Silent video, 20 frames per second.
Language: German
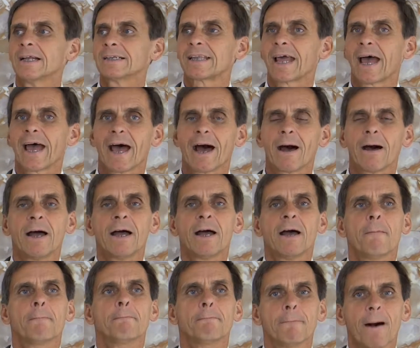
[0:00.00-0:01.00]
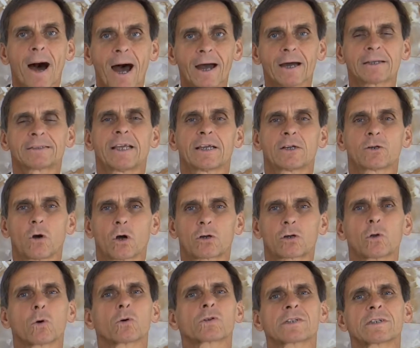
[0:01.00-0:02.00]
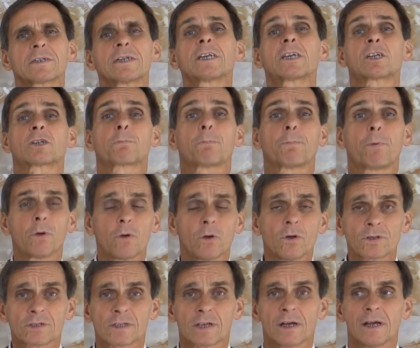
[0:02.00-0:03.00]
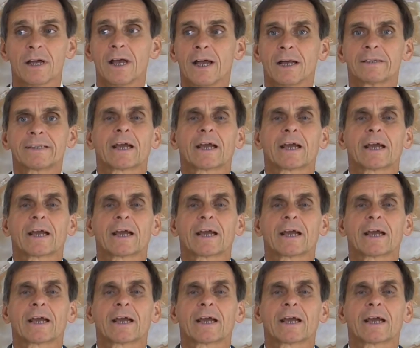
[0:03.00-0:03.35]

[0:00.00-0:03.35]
Der Herr Macht den Gottlosen nicht böse.